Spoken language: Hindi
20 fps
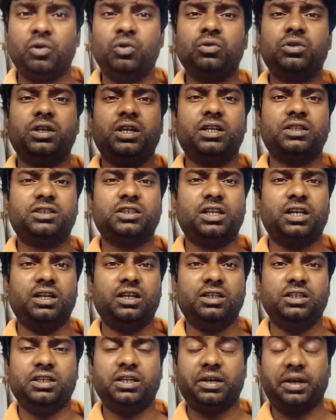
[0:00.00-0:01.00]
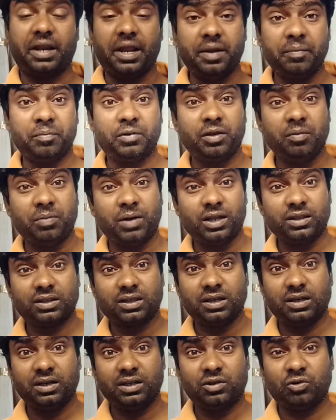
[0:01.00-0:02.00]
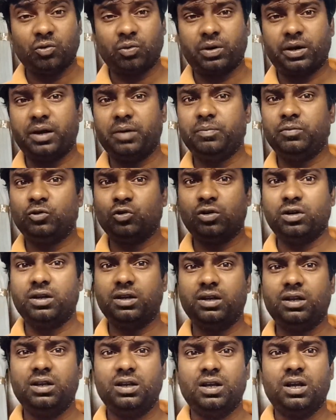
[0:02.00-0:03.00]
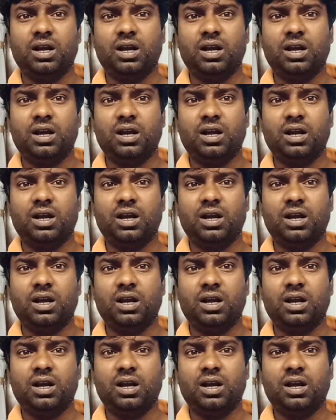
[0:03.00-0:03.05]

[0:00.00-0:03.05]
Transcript: बहुत ही अच्छा है रैम की बात करें तो रैम जो है